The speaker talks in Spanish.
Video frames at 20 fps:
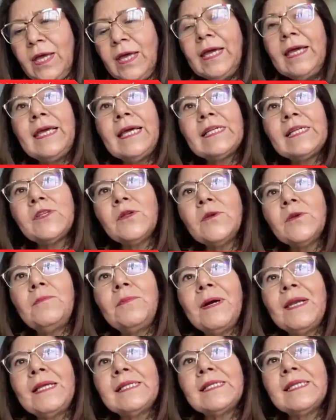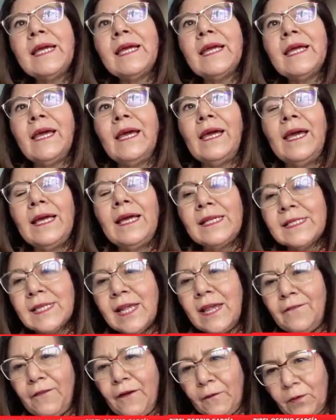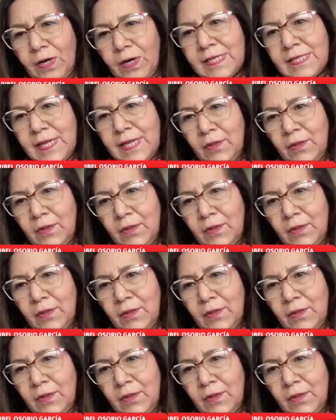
Y esto me parece que es favorecer